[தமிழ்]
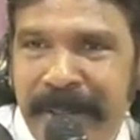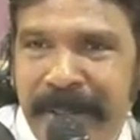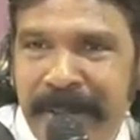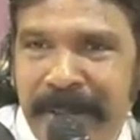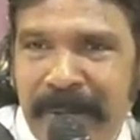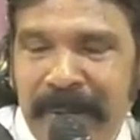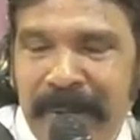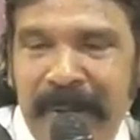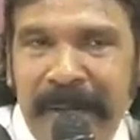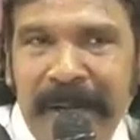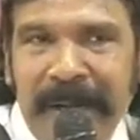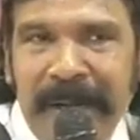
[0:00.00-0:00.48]

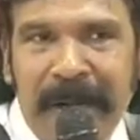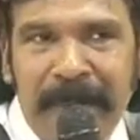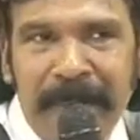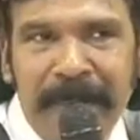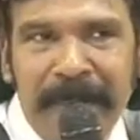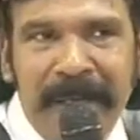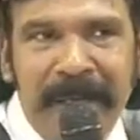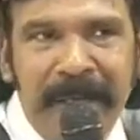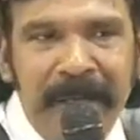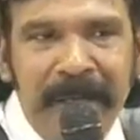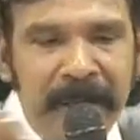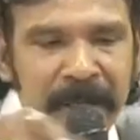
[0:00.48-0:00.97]
சொல்லுங்க
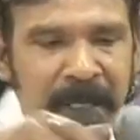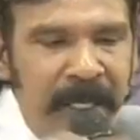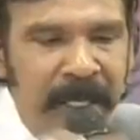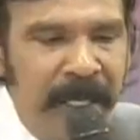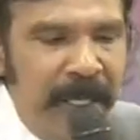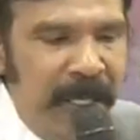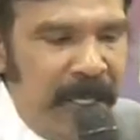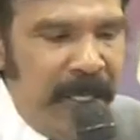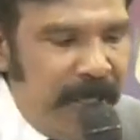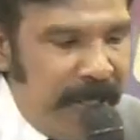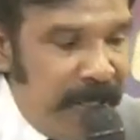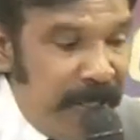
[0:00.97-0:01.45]
ஆமேன்
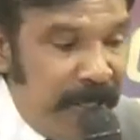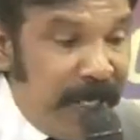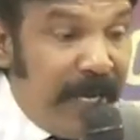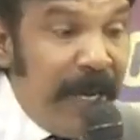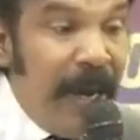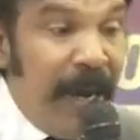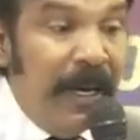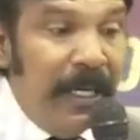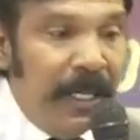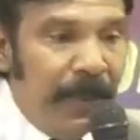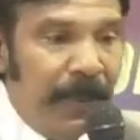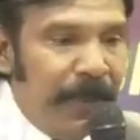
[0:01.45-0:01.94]
இன்றைக்கு
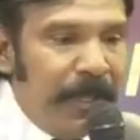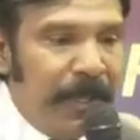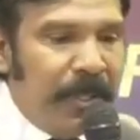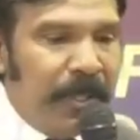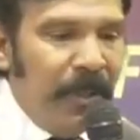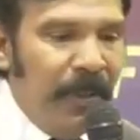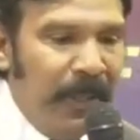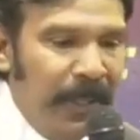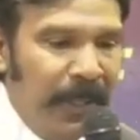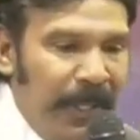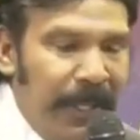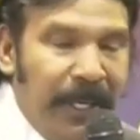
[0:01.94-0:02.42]
ஆண்டவர்
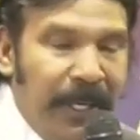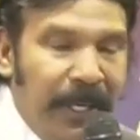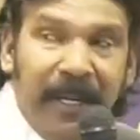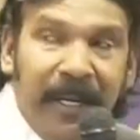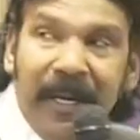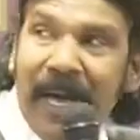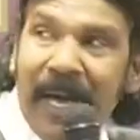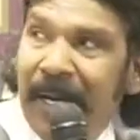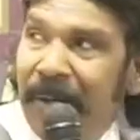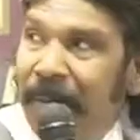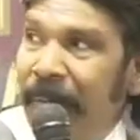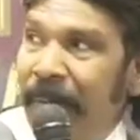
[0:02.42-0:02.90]
சொல்லுகிறேன்
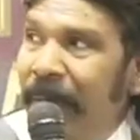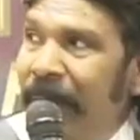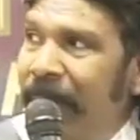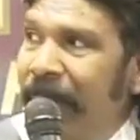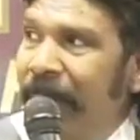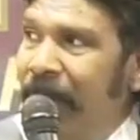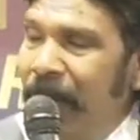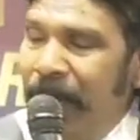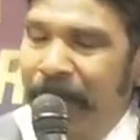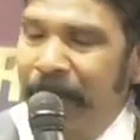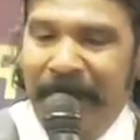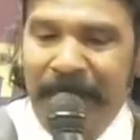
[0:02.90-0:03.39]
நான் உங்களுக்கு
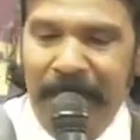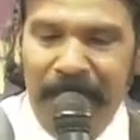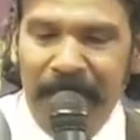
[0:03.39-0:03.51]
ஒரு பதில்